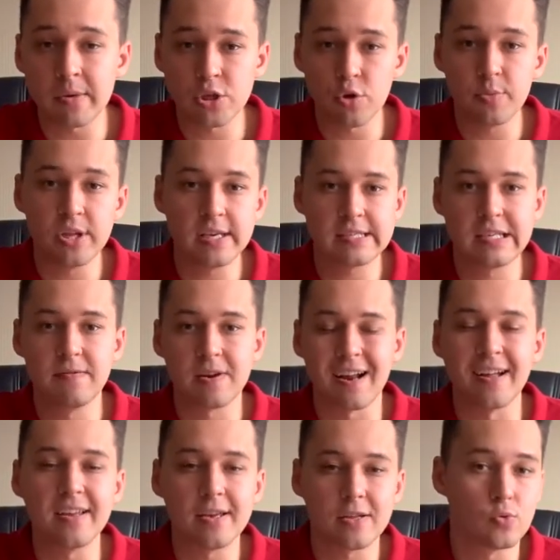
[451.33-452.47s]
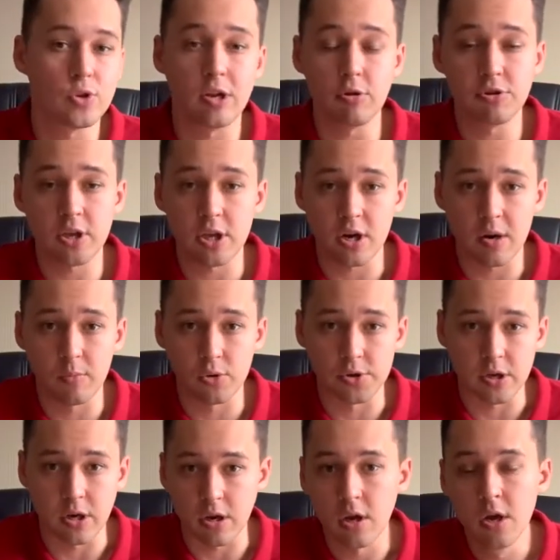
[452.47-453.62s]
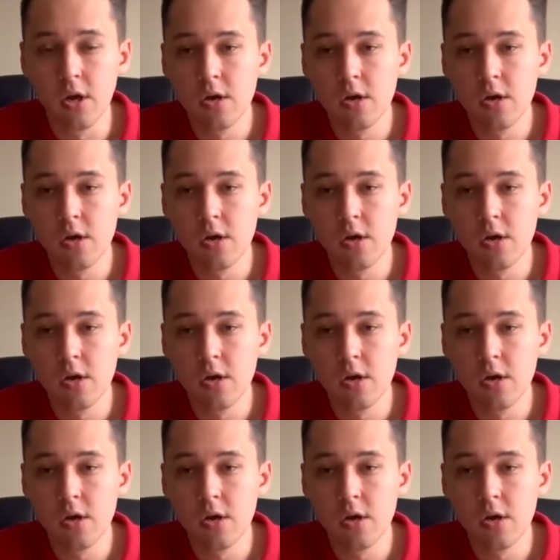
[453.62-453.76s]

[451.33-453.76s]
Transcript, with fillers: особенно если вы ранее на удаленке не работали.